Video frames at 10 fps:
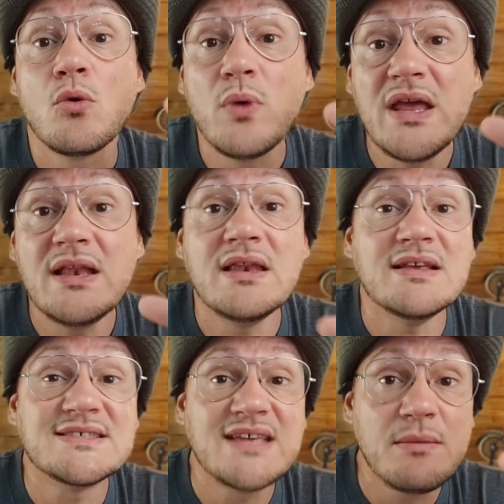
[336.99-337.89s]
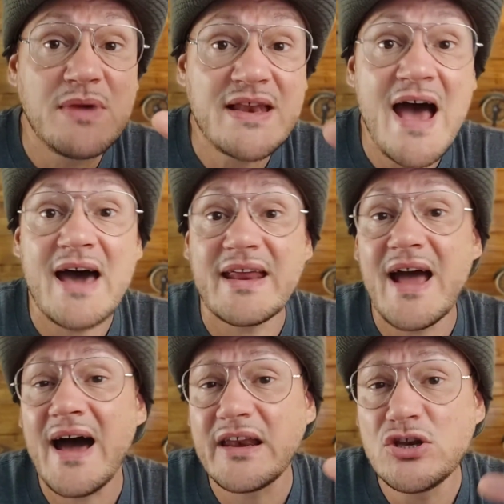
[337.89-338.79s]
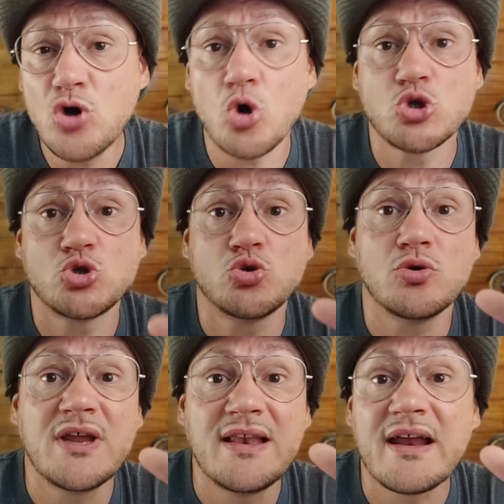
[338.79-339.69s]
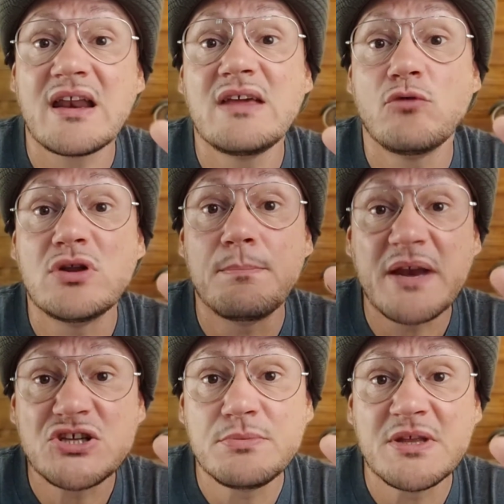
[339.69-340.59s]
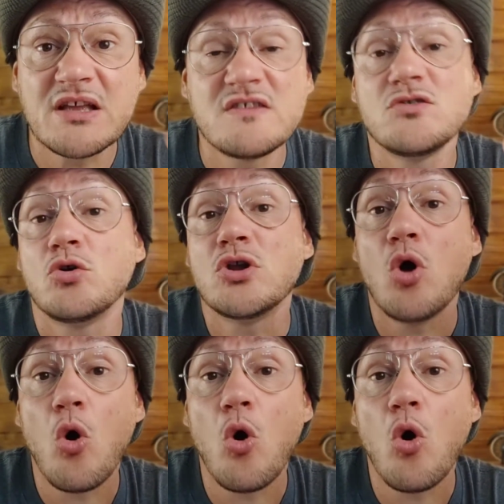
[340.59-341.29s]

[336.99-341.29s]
Quindi seminare a ridosso dell'arrivo di precipitazioni